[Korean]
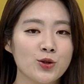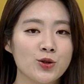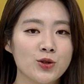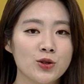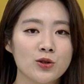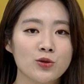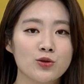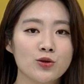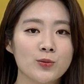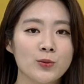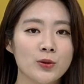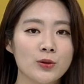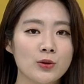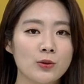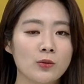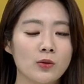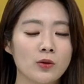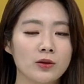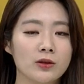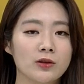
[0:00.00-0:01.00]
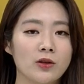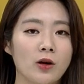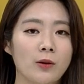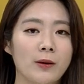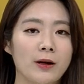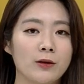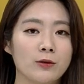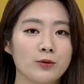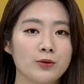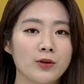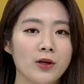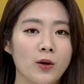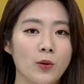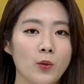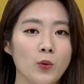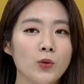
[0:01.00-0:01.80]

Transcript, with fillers: 출전 후보 종목 들어봤고요.